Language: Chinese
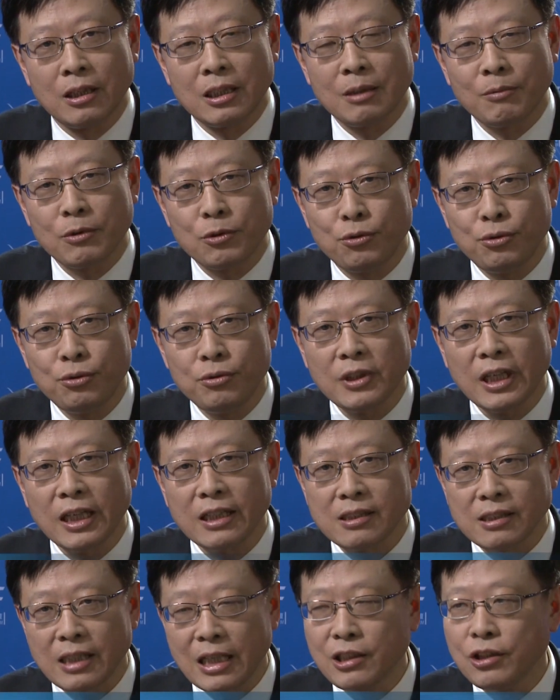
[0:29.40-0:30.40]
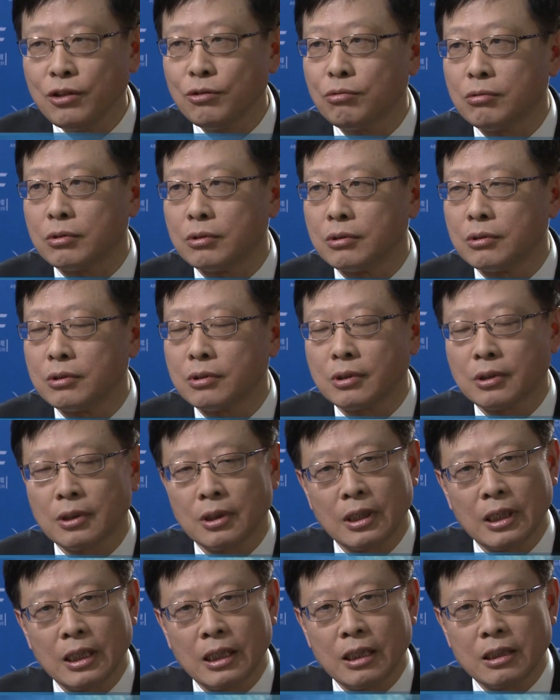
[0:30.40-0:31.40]
那么去年三季度，
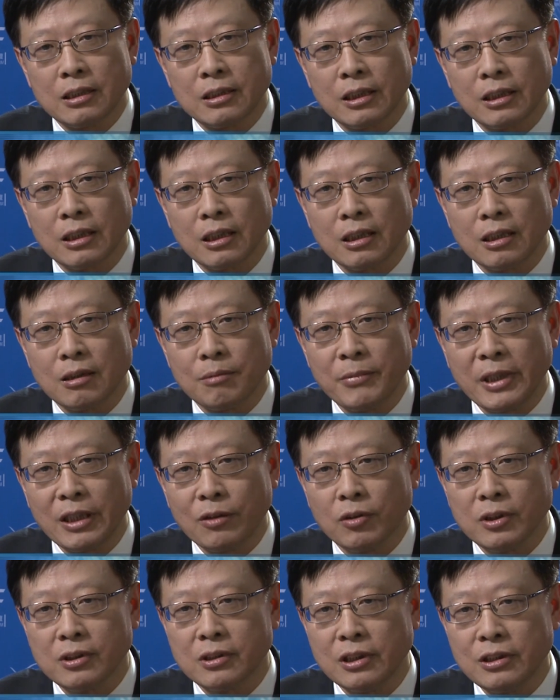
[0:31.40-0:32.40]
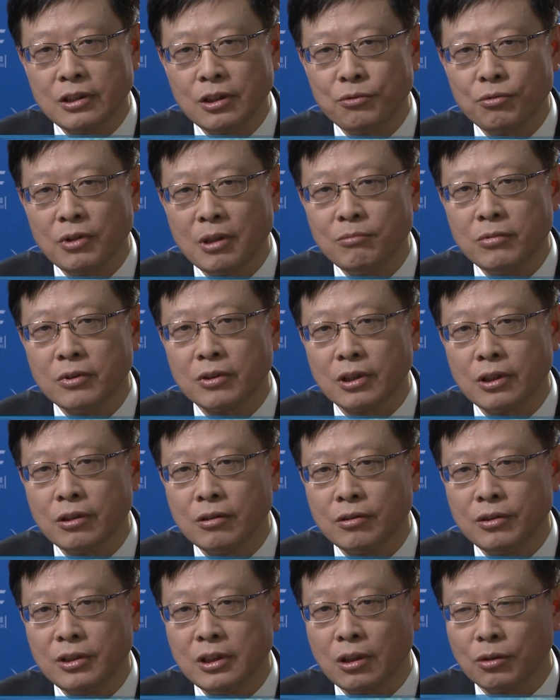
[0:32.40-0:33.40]
这个美国曾经宣布
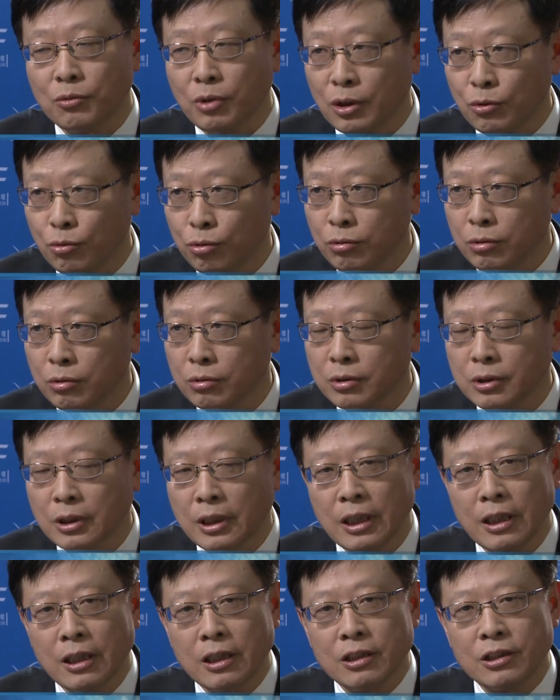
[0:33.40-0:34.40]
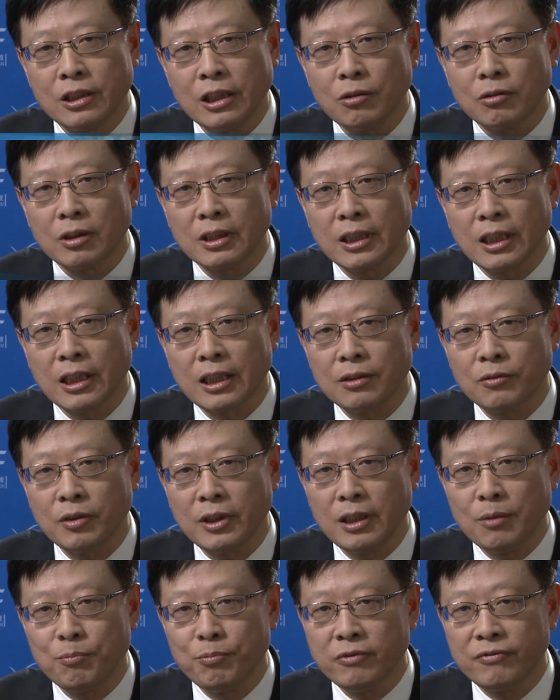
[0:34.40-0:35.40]
Q E 要退出，结果呢，
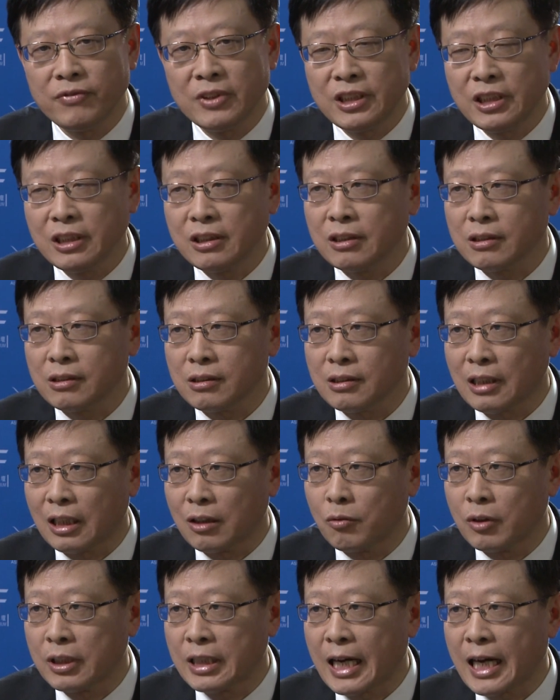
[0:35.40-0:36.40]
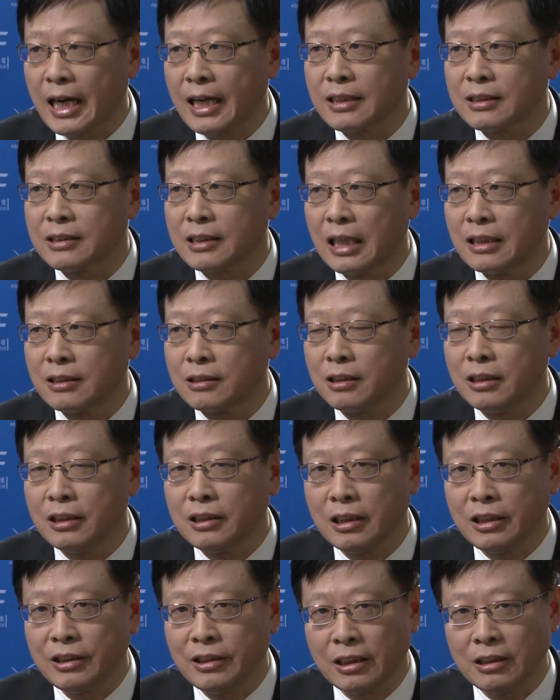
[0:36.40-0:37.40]
对部分新兴市场国家产生了一
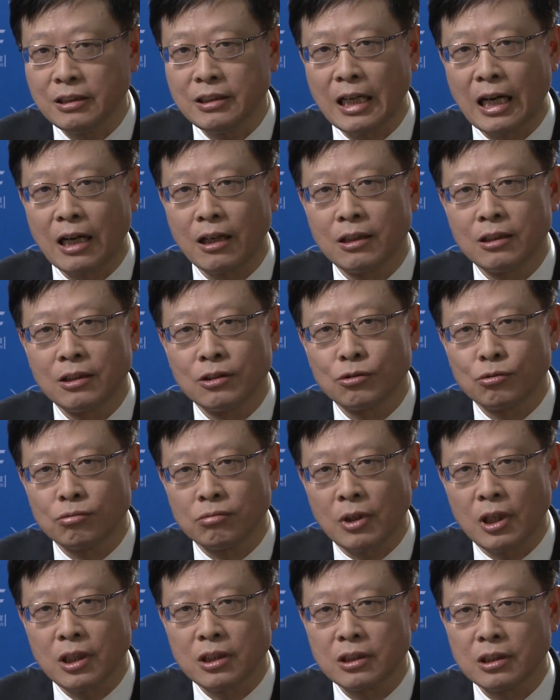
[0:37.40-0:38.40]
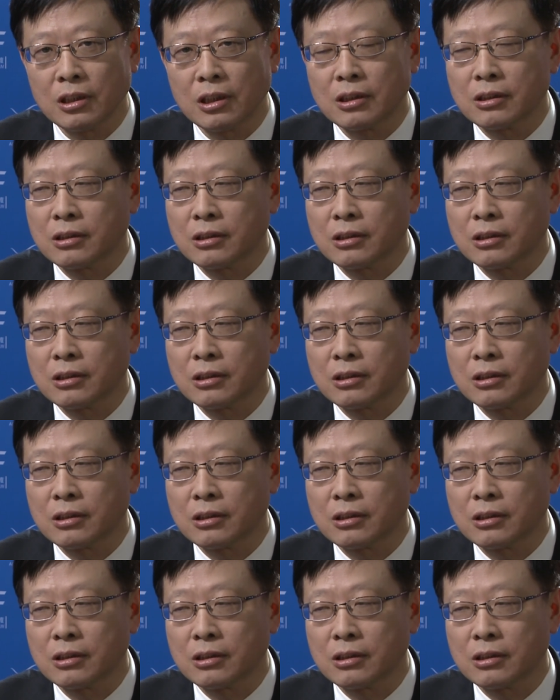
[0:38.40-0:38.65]
些影响。 主要是